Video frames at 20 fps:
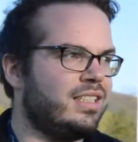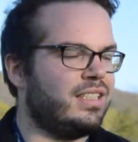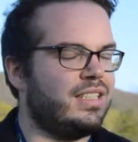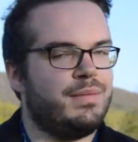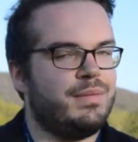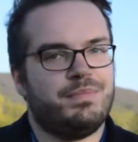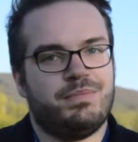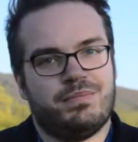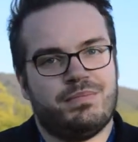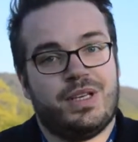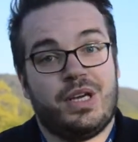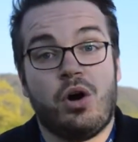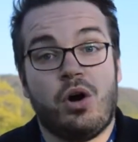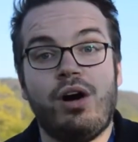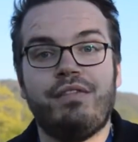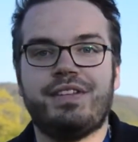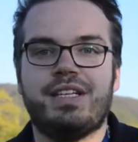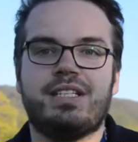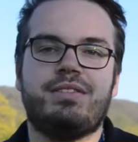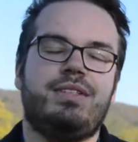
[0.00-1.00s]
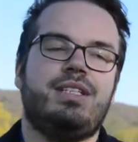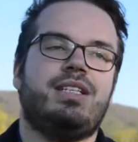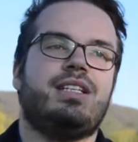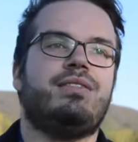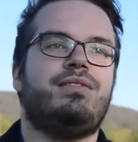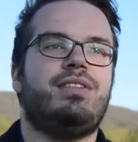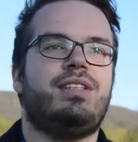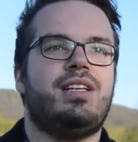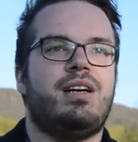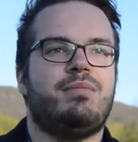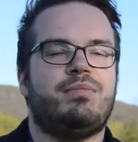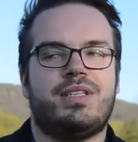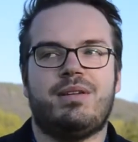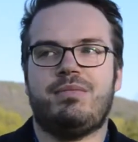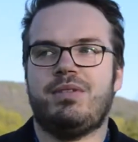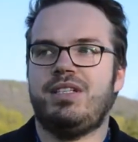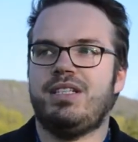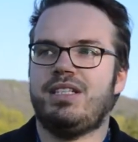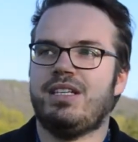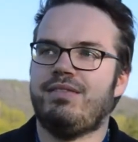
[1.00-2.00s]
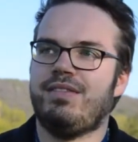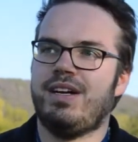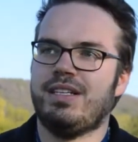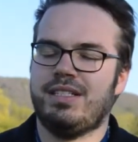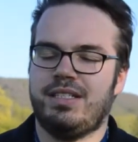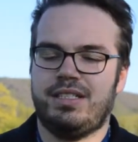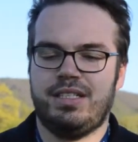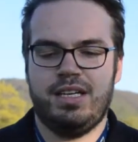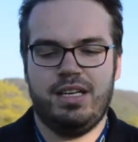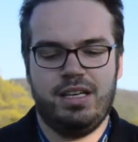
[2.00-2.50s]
Ich habe gehofft, dass wir hier gewinnen, habe es aber nicht erwartet.